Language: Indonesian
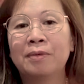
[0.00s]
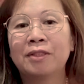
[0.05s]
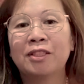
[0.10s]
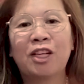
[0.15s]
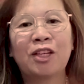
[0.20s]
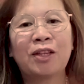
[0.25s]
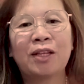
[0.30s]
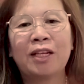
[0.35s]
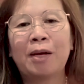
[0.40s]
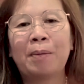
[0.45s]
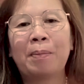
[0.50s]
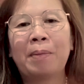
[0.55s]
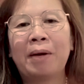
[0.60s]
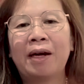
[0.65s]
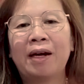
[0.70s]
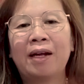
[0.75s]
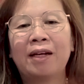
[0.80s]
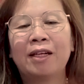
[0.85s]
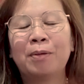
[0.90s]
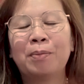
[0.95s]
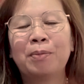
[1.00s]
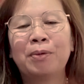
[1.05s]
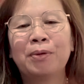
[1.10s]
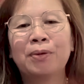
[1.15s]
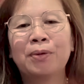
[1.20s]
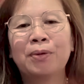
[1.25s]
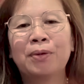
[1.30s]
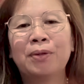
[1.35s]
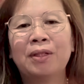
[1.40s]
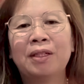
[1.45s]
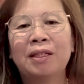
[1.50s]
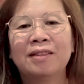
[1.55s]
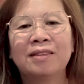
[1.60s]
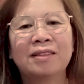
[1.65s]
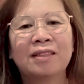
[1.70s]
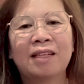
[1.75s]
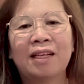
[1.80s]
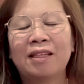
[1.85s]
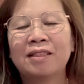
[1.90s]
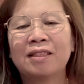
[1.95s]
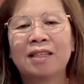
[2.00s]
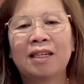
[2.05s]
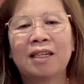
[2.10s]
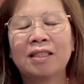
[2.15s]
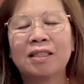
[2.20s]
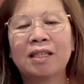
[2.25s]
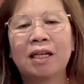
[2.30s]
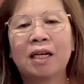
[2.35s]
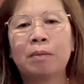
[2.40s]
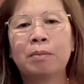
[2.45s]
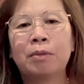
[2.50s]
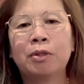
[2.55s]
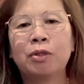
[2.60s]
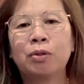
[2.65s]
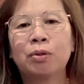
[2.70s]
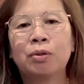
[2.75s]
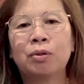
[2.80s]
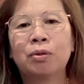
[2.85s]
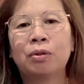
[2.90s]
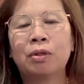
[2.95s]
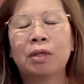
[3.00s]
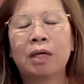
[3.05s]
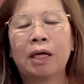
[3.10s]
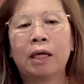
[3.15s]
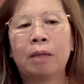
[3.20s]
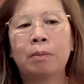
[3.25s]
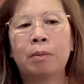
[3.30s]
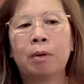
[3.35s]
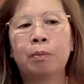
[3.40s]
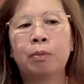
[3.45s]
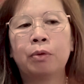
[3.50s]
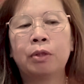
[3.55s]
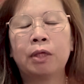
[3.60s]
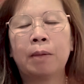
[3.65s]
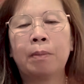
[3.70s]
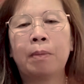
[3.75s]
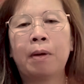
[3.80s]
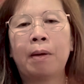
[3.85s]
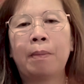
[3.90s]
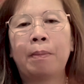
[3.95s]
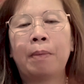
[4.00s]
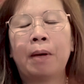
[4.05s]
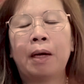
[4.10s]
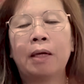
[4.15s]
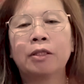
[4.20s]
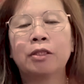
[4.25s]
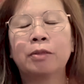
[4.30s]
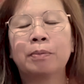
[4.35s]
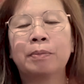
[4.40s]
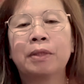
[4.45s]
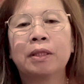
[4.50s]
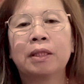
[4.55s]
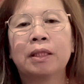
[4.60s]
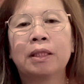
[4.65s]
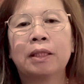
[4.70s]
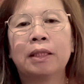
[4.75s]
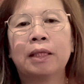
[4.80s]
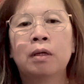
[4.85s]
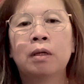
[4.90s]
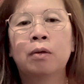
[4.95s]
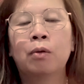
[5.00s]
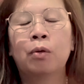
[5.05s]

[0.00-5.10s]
Saya tidak pernah dipukul. Saya sangat-sangat bersyukur karena mempunyai bapak seperti dia.